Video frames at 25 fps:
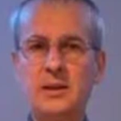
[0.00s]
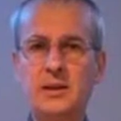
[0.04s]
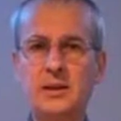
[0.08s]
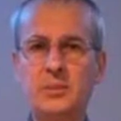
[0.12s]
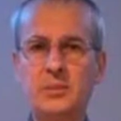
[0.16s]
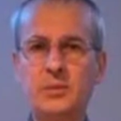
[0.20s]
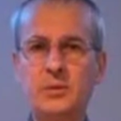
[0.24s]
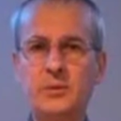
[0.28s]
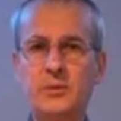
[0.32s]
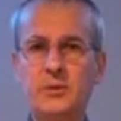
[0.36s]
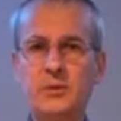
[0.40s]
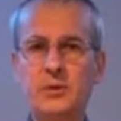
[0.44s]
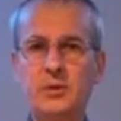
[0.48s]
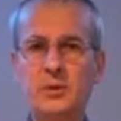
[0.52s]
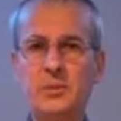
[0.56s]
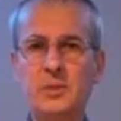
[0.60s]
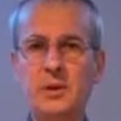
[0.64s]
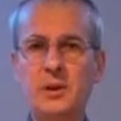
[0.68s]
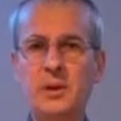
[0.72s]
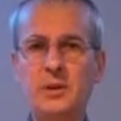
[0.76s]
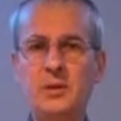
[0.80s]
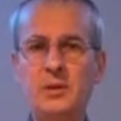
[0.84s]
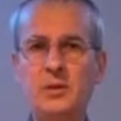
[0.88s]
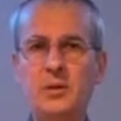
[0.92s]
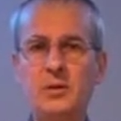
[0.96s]
di
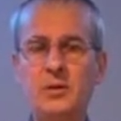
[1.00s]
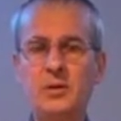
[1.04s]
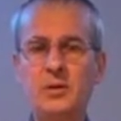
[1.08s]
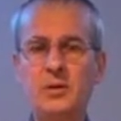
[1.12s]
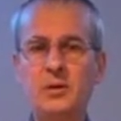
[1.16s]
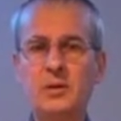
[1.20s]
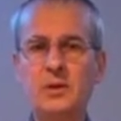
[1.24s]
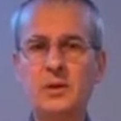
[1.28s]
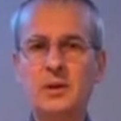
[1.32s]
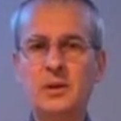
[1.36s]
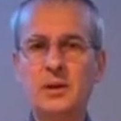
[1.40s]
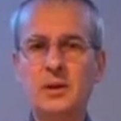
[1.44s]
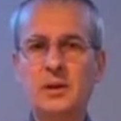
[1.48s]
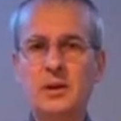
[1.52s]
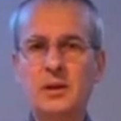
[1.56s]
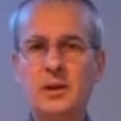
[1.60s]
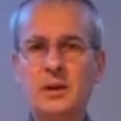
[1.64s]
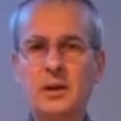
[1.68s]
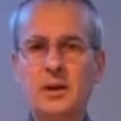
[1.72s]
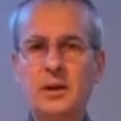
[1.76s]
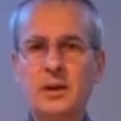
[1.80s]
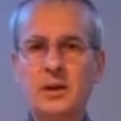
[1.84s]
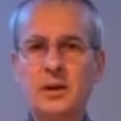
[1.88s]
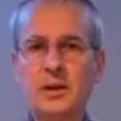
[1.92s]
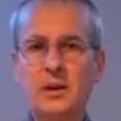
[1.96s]
approfondimento
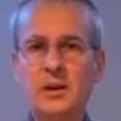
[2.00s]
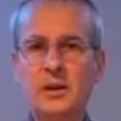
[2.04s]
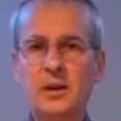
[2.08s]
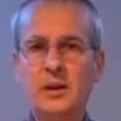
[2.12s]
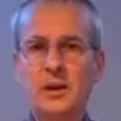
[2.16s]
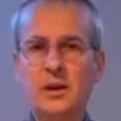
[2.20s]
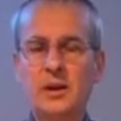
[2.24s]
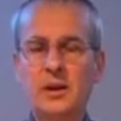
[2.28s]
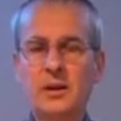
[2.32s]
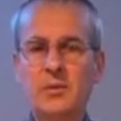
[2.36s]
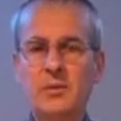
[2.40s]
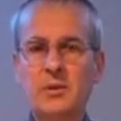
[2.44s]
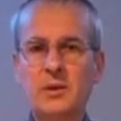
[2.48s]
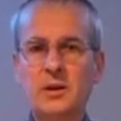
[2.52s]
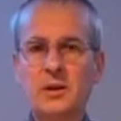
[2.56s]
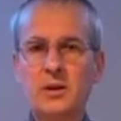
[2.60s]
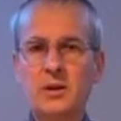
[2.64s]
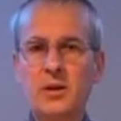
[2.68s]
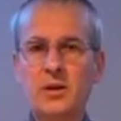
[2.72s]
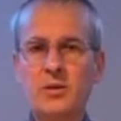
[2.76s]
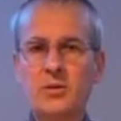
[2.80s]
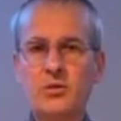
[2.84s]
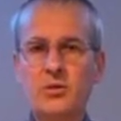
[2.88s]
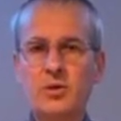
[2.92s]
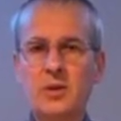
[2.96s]
che
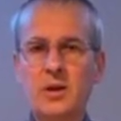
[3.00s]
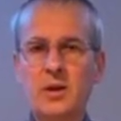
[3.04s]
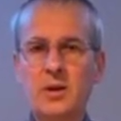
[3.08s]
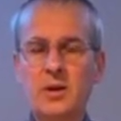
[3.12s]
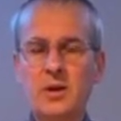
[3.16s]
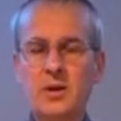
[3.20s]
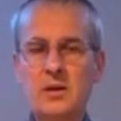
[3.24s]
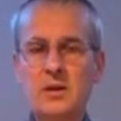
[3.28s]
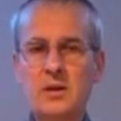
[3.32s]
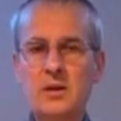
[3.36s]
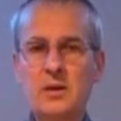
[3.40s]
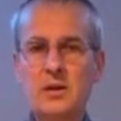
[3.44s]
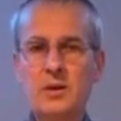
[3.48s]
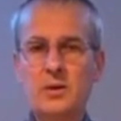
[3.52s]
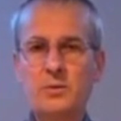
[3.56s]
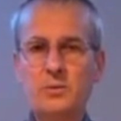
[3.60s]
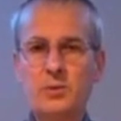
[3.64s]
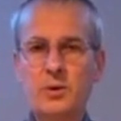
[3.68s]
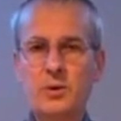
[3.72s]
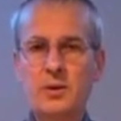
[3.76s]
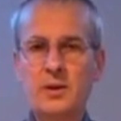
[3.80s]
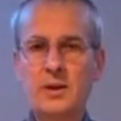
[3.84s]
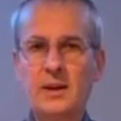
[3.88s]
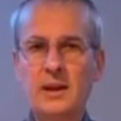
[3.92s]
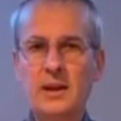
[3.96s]
quest'oggi si
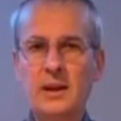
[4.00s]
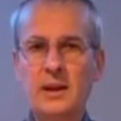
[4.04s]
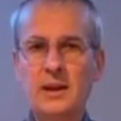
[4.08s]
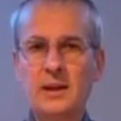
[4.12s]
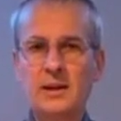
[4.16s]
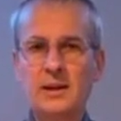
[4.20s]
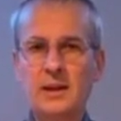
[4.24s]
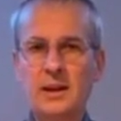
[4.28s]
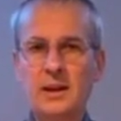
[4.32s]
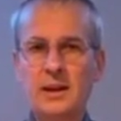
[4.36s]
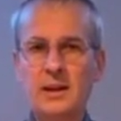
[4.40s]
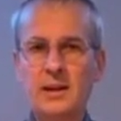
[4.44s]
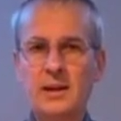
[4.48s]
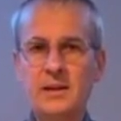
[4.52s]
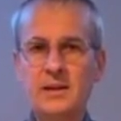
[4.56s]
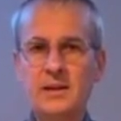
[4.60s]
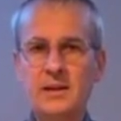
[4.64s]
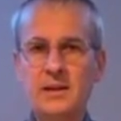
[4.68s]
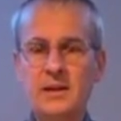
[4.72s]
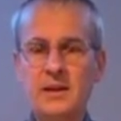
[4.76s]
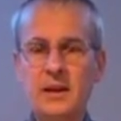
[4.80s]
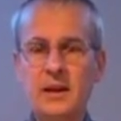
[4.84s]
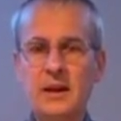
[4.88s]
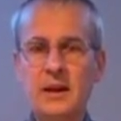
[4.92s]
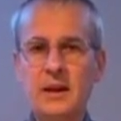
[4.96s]
sposterà
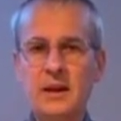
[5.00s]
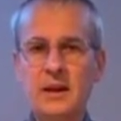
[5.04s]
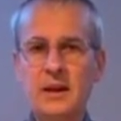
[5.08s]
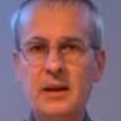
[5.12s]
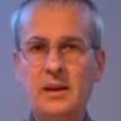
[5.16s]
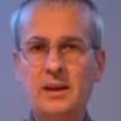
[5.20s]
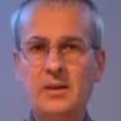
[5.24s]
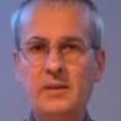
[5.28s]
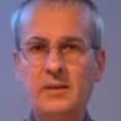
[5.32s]
dall'Istria a